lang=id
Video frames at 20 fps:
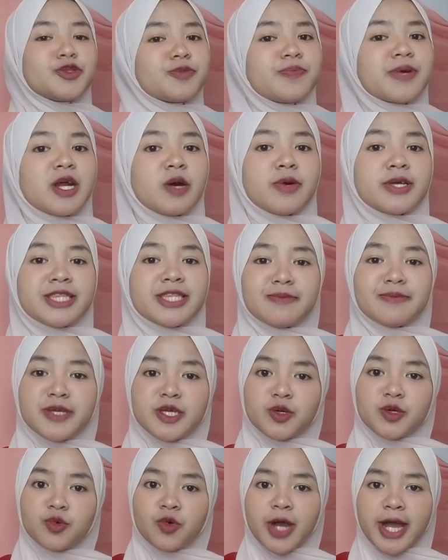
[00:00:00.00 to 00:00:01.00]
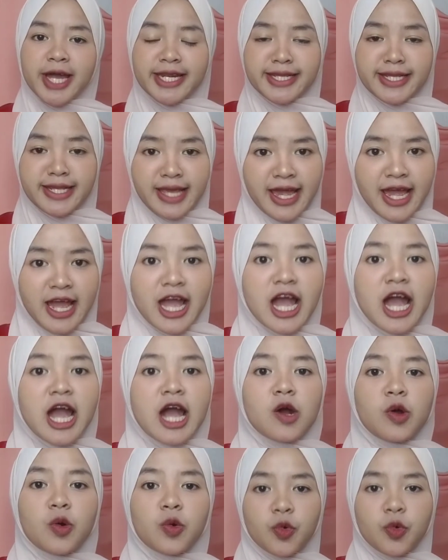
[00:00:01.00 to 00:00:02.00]
perawatan mingguannya
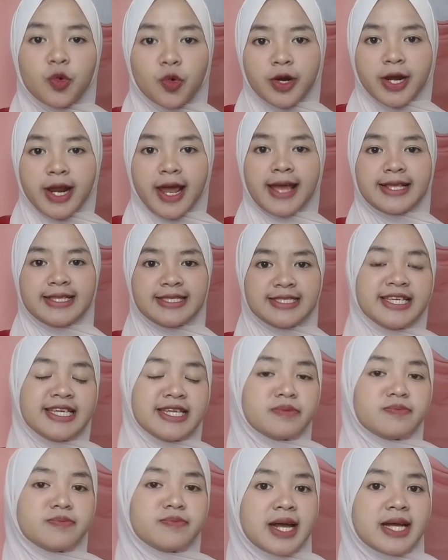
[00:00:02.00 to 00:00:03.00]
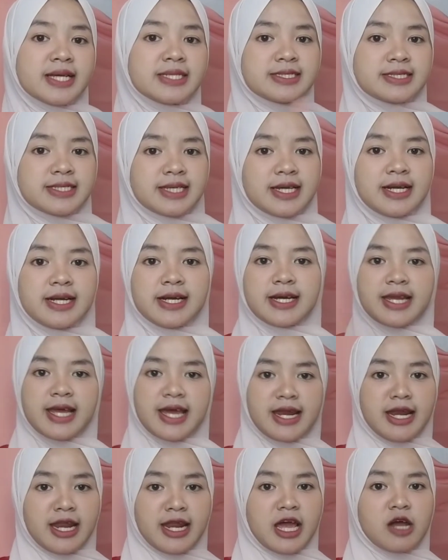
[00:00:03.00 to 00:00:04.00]
aku rajin
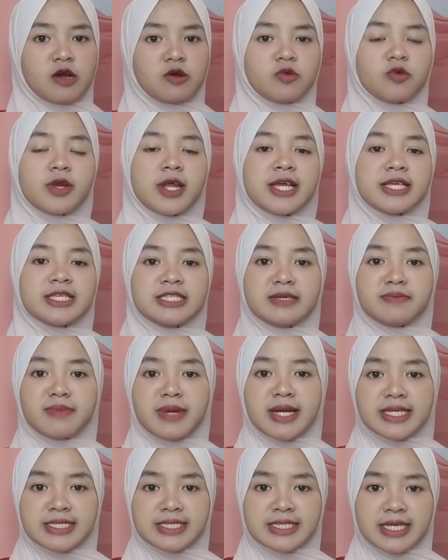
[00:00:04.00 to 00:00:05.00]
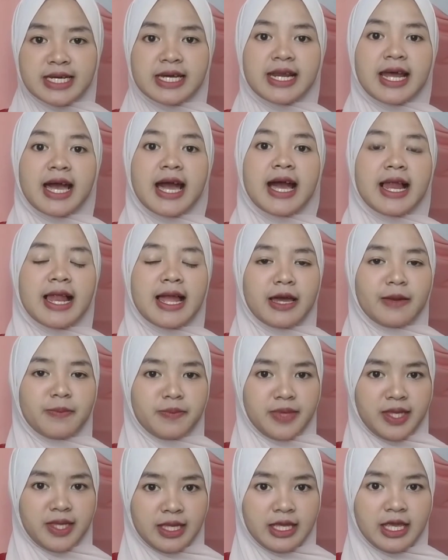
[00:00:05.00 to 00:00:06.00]
maskeran aku rajin masker
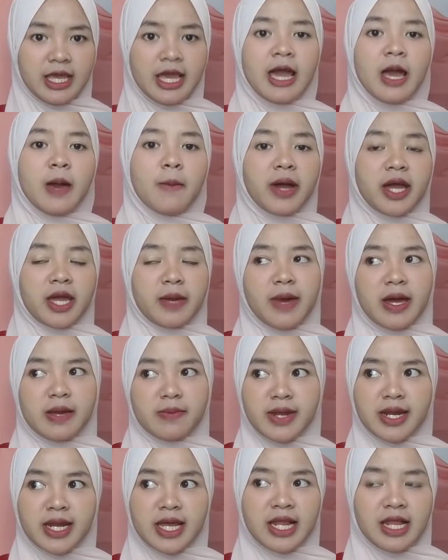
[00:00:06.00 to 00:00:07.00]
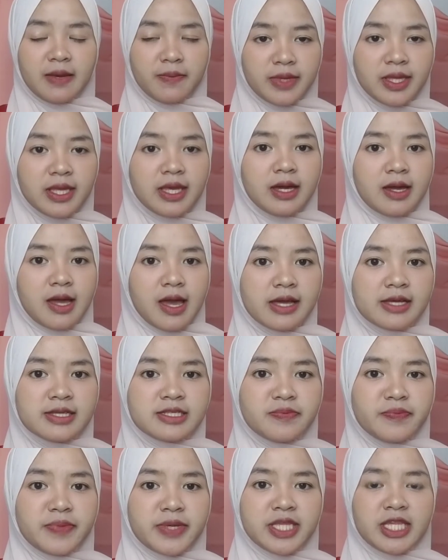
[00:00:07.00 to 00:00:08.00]
alami pakai bahan-bahan alami ya
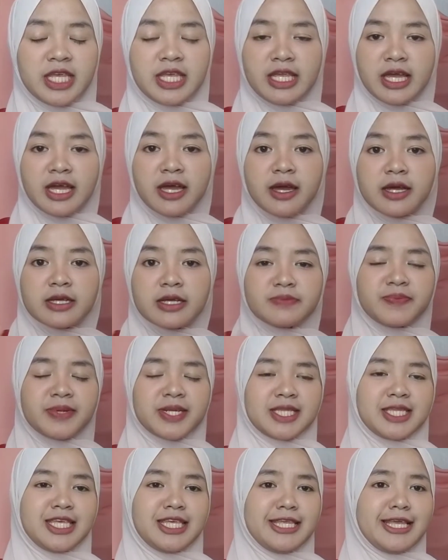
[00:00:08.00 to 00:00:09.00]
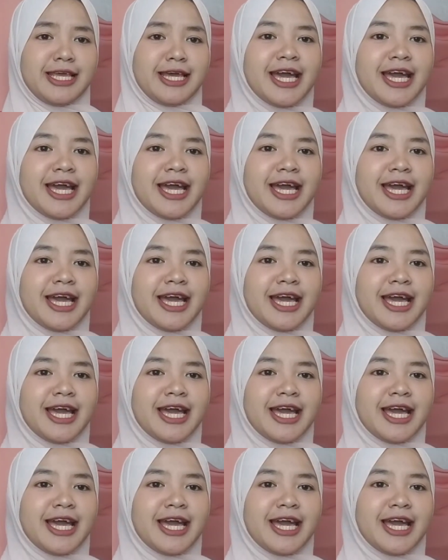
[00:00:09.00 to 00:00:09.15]
guys sepertinya seperti,